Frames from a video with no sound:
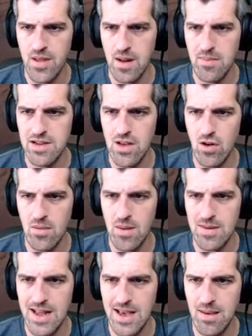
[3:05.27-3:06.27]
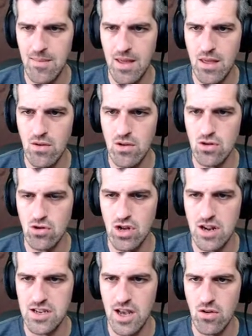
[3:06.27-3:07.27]
Pesado lo voy a meter aquí en medio, en torso
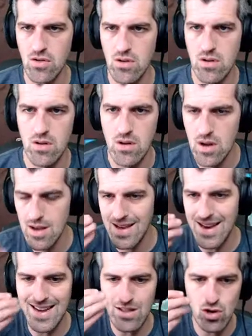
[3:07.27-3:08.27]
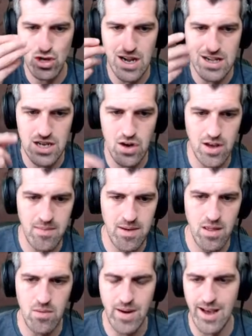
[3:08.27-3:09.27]
al SEO. En torso al SEO ahí en
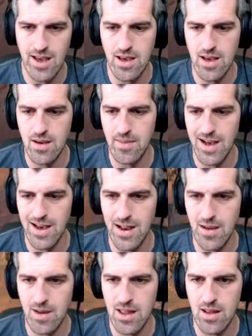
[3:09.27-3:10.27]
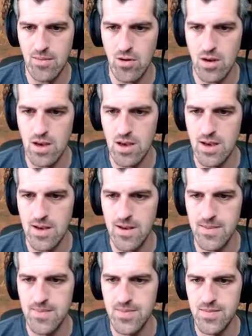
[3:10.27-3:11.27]
medio para que, para que reviente, porque...
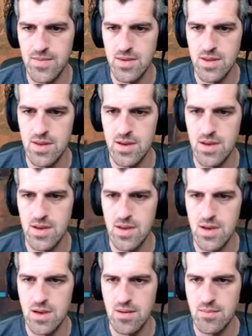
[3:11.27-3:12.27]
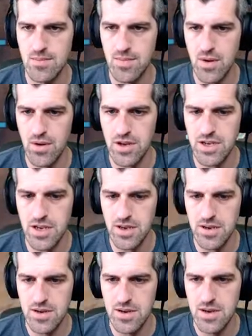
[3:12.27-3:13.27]
Porque sí.
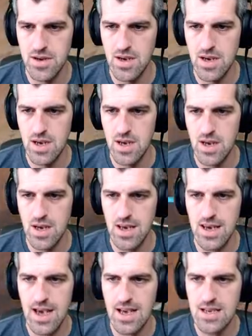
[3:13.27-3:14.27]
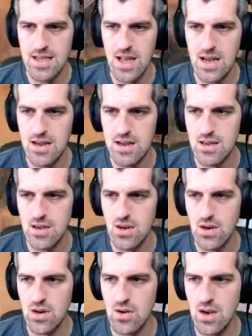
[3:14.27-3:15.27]
Y a esta, yo
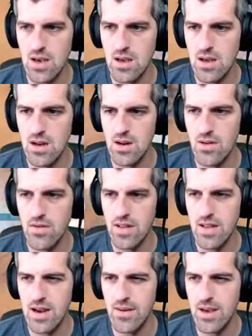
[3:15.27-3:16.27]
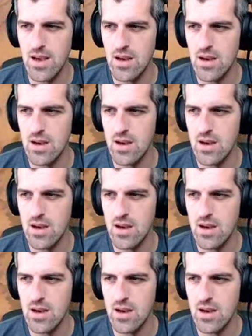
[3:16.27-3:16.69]
creo que nos vendría bien...